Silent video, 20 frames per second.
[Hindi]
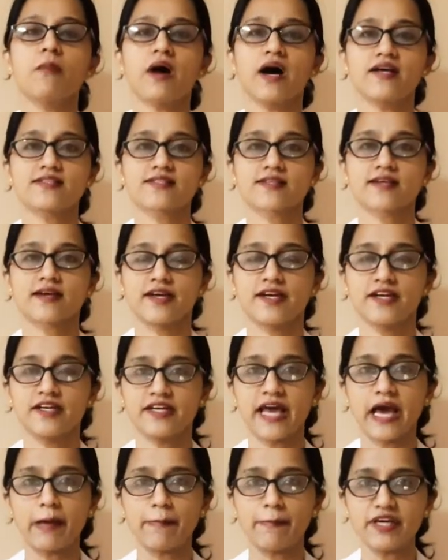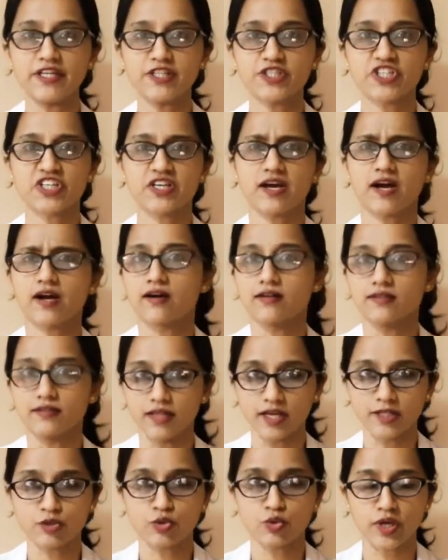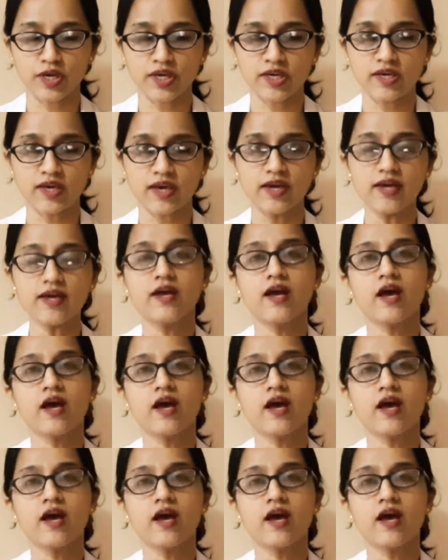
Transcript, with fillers: मास्क कहीं डैमेज या गंदा तो नहीं है